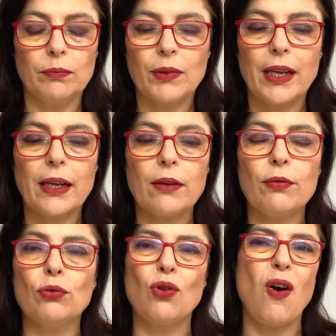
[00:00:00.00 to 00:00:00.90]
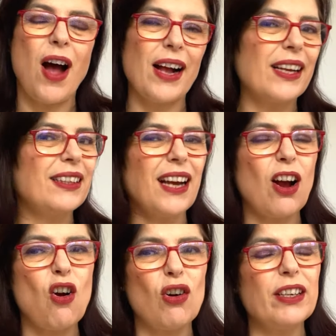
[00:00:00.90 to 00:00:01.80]
che rifiutò anche di
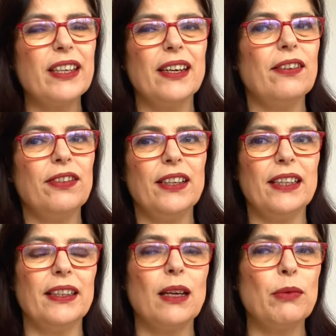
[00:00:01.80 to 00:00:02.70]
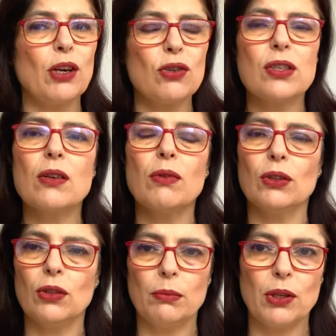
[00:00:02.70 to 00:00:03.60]
accogliere le figlie di Nemiroski
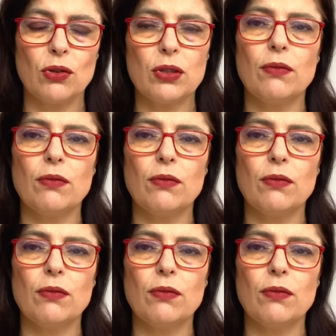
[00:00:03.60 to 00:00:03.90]
quando Nemiroski